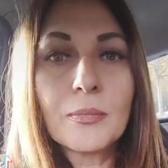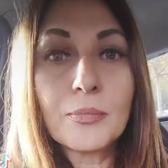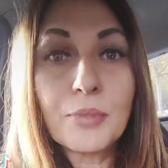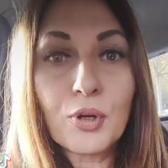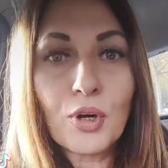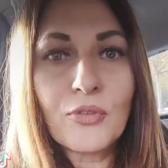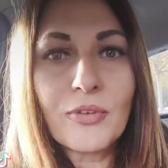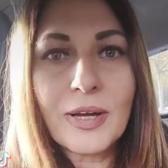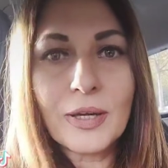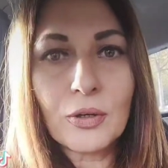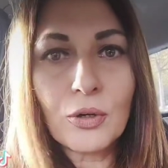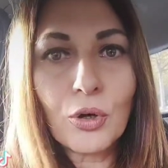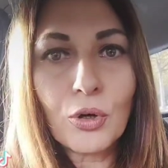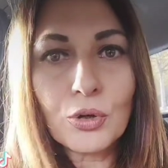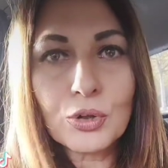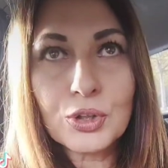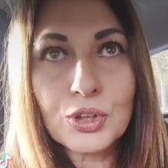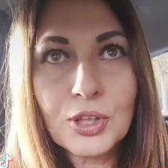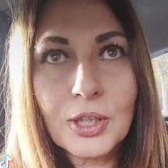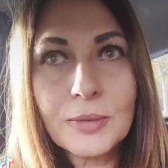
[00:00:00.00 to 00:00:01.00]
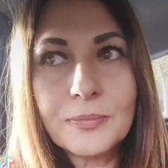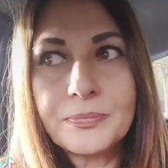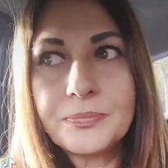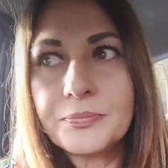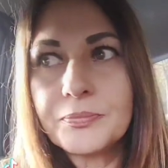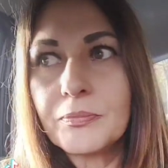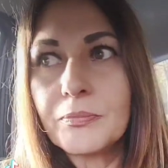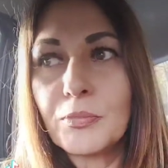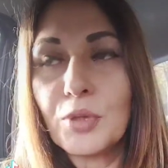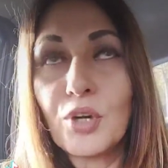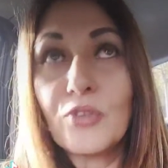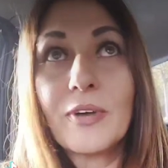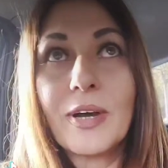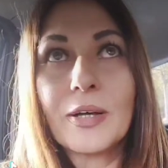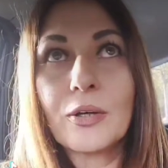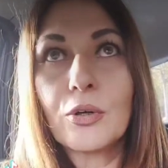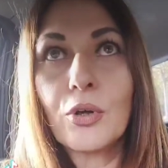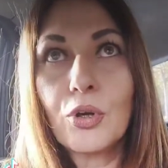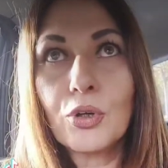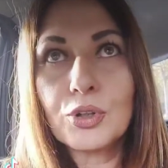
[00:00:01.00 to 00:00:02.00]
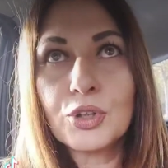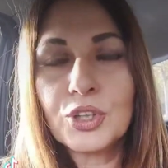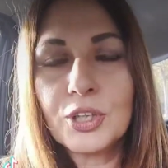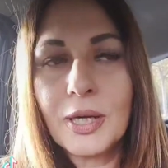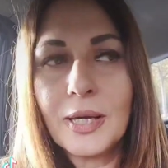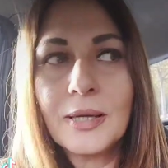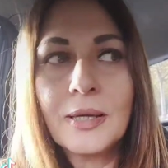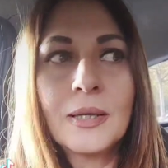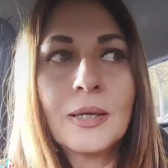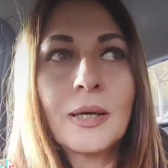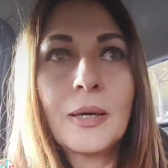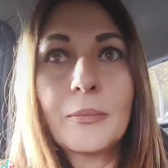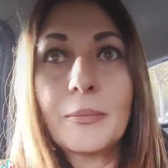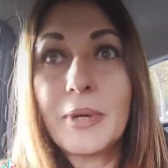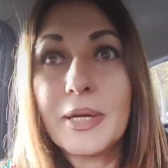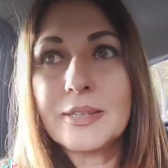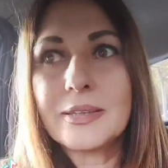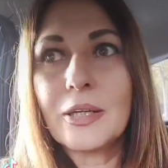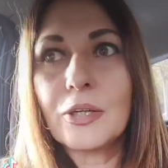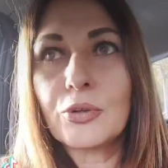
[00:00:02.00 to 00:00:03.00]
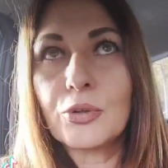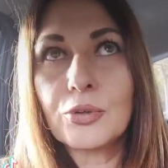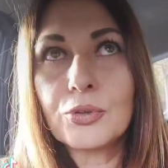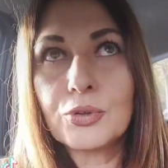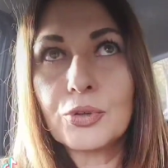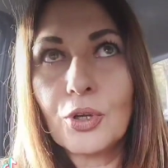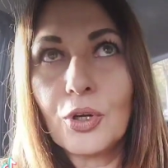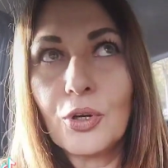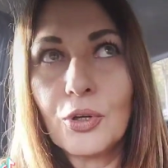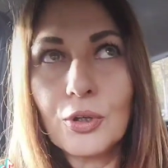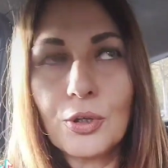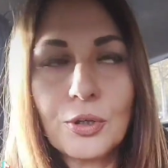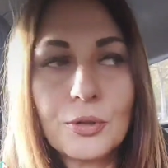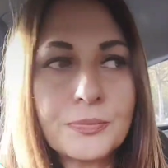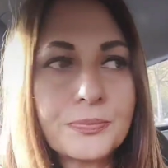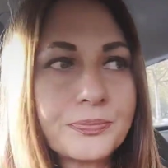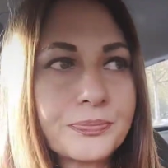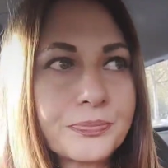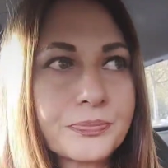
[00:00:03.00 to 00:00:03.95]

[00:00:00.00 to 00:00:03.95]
prova angoscia, prova angoscia, perde il controllo,